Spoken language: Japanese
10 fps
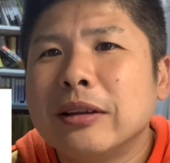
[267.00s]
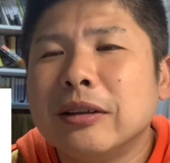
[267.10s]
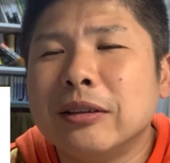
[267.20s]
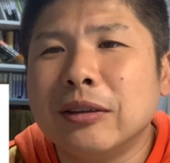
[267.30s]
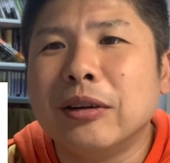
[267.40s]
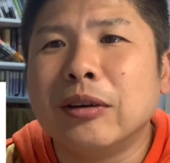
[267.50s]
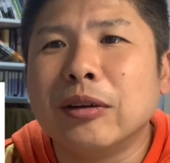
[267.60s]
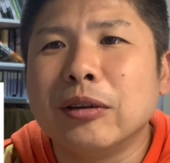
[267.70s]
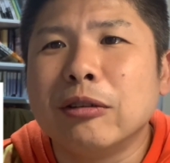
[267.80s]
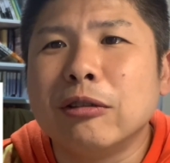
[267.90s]
う
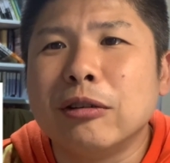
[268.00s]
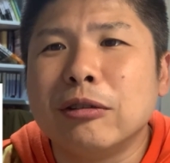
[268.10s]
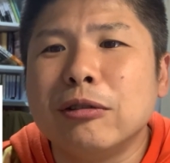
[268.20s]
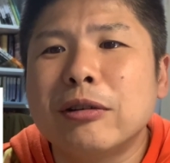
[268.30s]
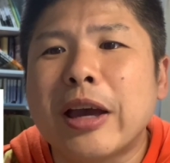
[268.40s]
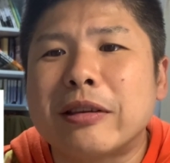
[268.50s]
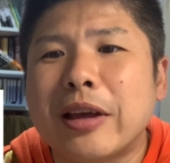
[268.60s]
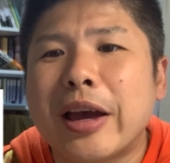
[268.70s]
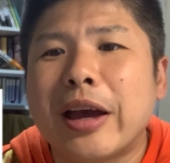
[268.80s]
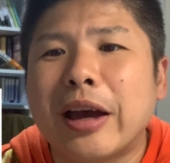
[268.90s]
ん、受け
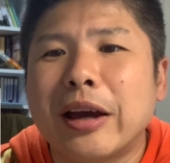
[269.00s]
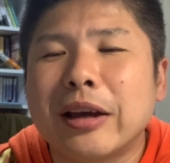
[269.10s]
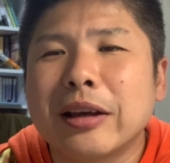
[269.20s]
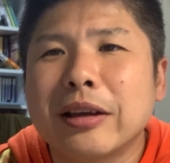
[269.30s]
て、